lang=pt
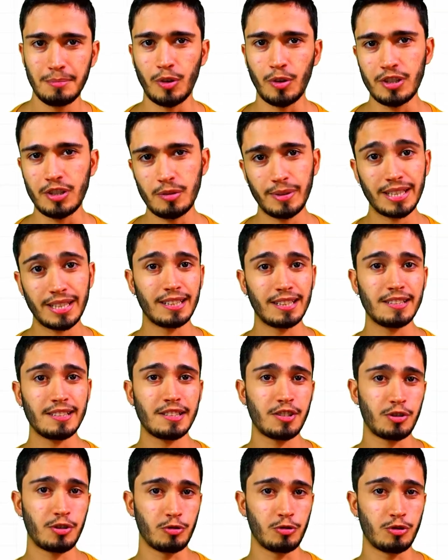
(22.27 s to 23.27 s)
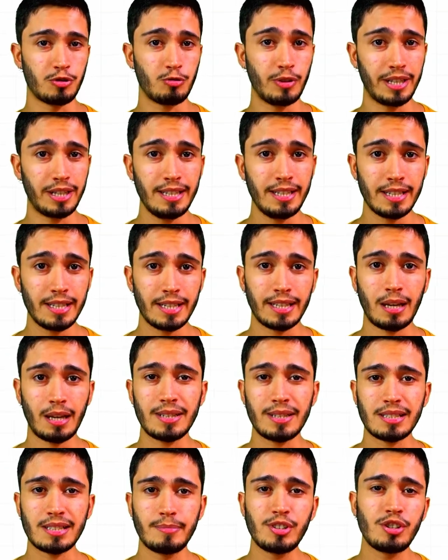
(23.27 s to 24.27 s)
Bom, essa é uma daquelas questões do Enem
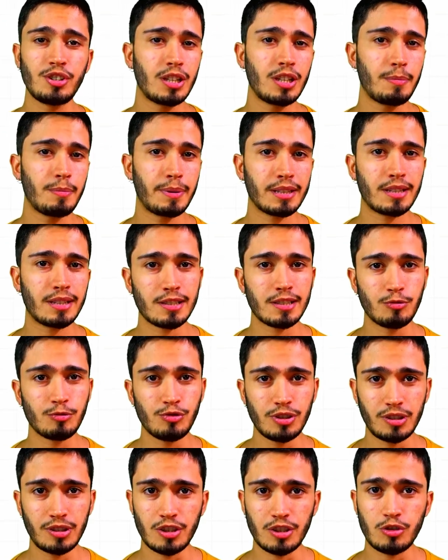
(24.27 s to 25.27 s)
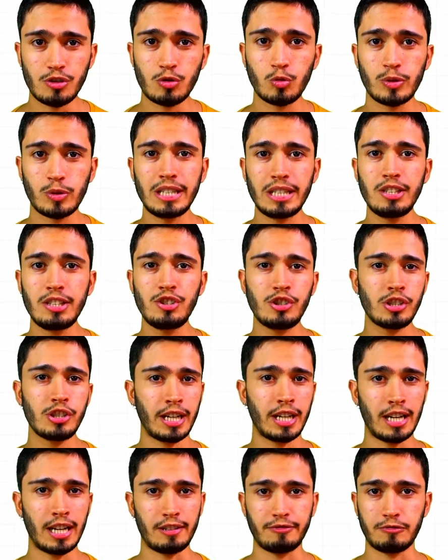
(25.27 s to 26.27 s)
que é basicamente interpretação de texto e de
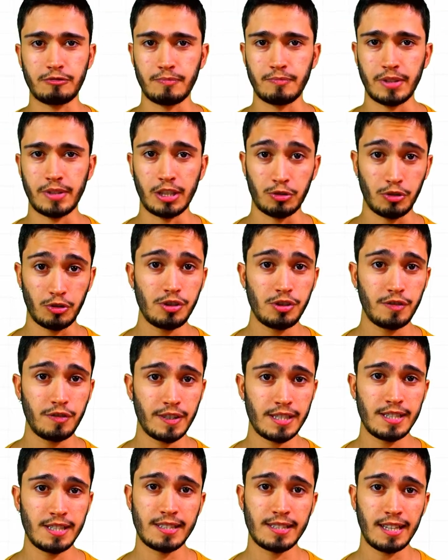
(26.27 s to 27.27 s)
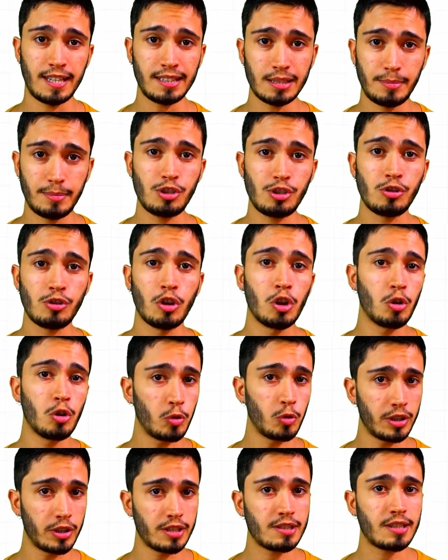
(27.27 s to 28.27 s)
gráfico. É só a gente fazer exatamente
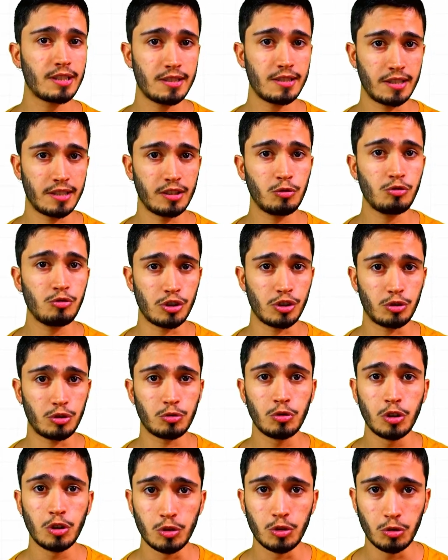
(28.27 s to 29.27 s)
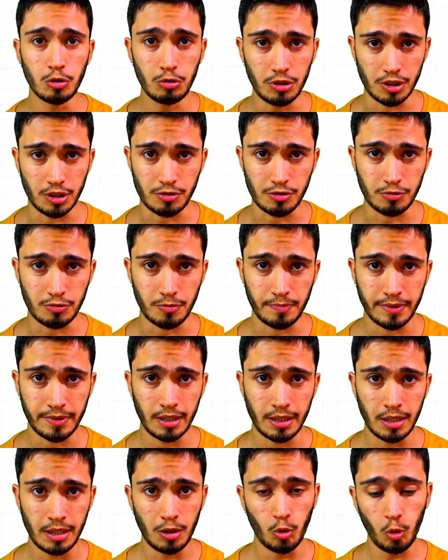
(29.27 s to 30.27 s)
o que está sendo dito no texto.
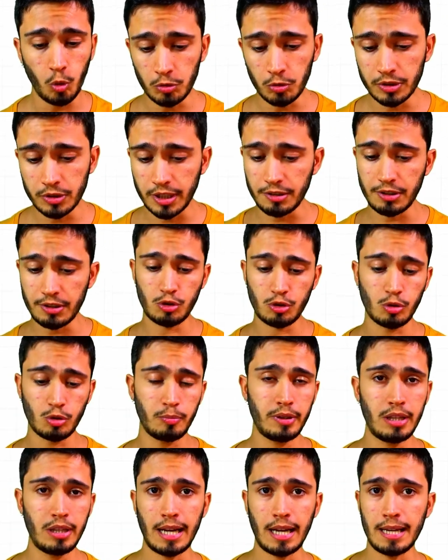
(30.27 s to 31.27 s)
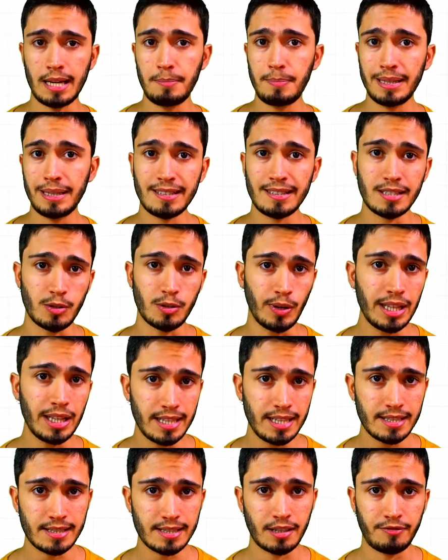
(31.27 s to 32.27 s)
O contexto é sobre a epilação a
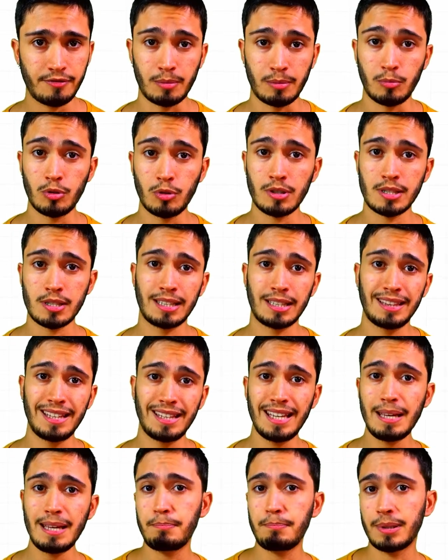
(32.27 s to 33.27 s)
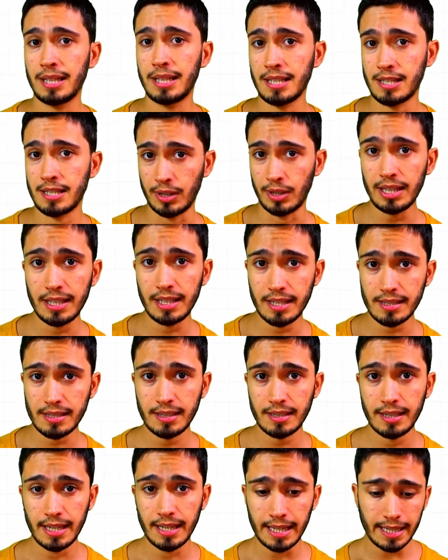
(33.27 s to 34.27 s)
laser, famosa depilação a
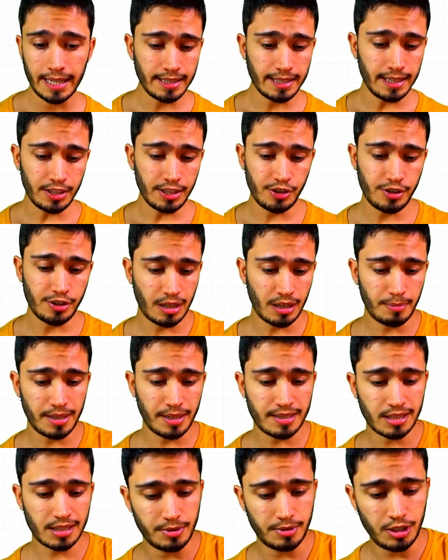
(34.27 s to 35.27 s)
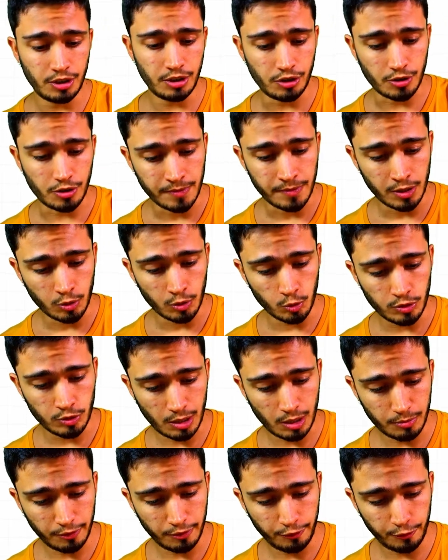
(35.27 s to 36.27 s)
laser, e ele diz que é basicamente
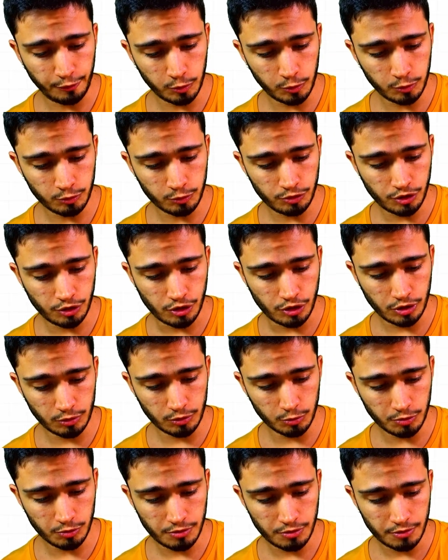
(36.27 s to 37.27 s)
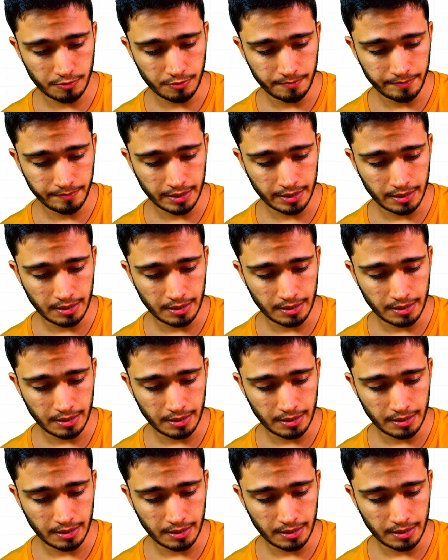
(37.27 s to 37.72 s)
usar uma fonte de luz